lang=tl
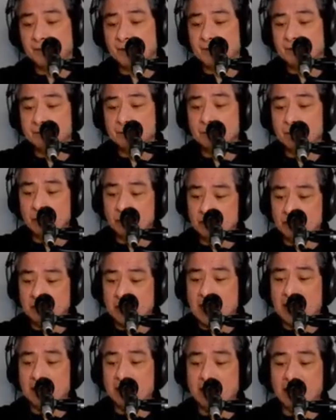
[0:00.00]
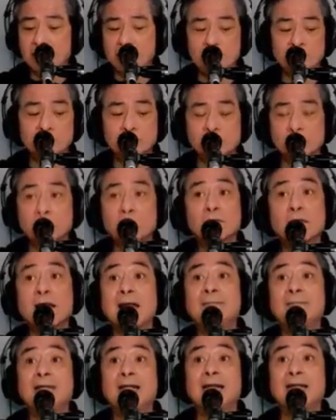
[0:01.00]
Bukod tangi yung
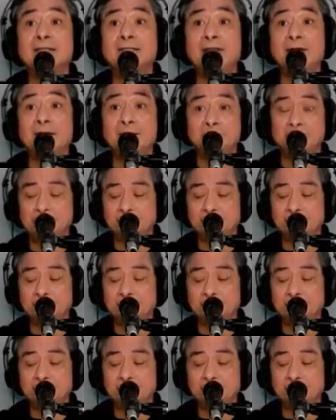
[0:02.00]
programa natin.